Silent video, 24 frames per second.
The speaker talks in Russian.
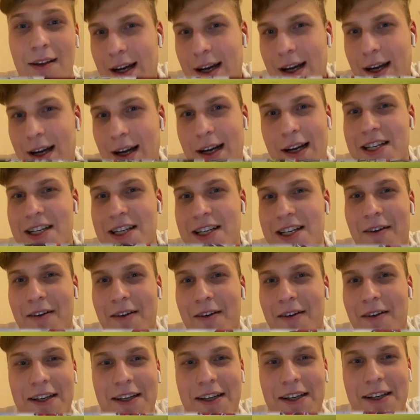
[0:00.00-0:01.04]
Да, конечно,
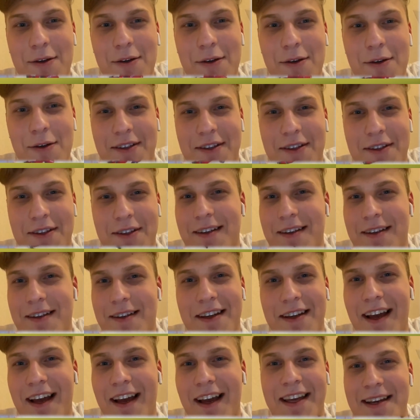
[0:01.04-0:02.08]
провоцируют
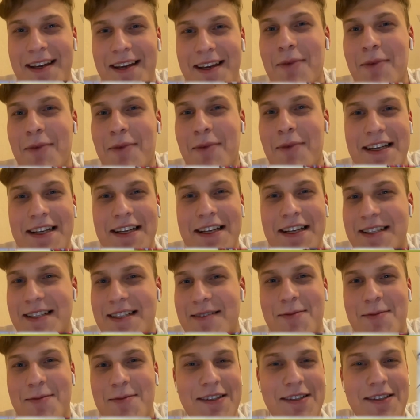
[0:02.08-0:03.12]
э, игроки по
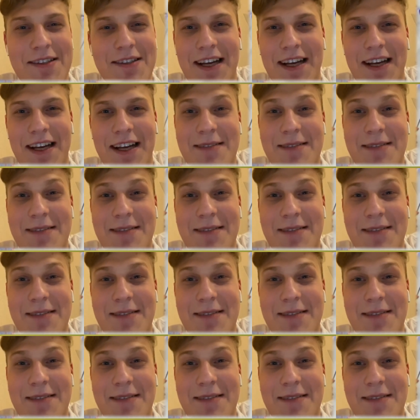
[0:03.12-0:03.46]
разным спос...